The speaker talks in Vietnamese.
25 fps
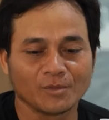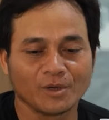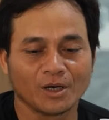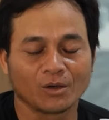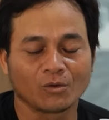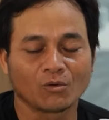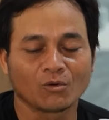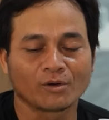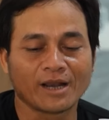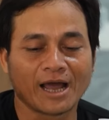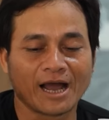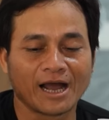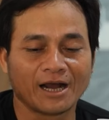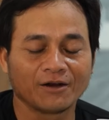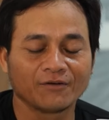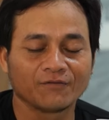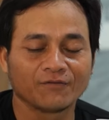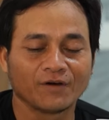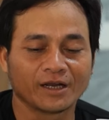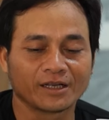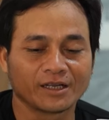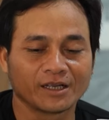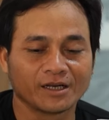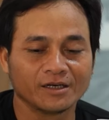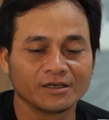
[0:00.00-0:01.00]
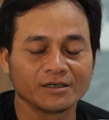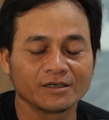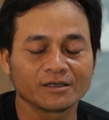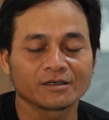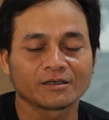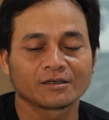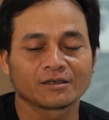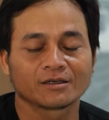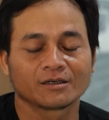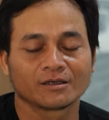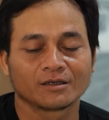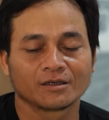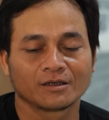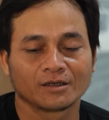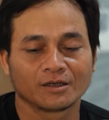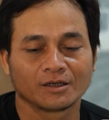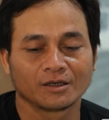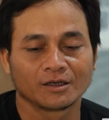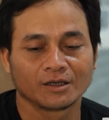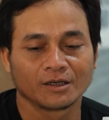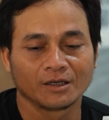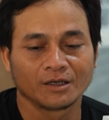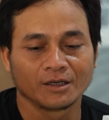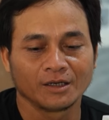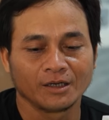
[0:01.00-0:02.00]
hiệu quả rõ nét. Trong
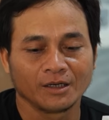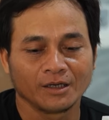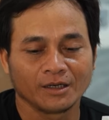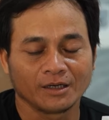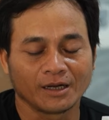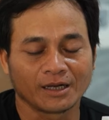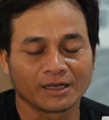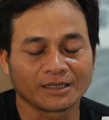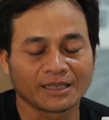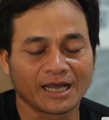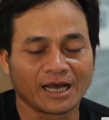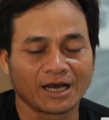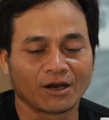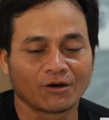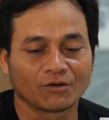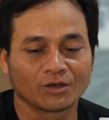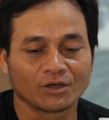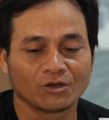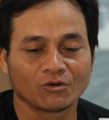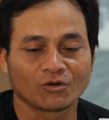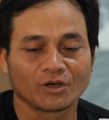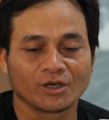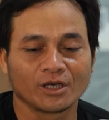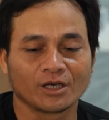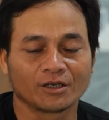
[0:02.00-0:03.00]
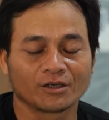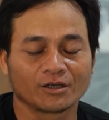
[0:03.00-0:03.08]
đó, hàng năm huyện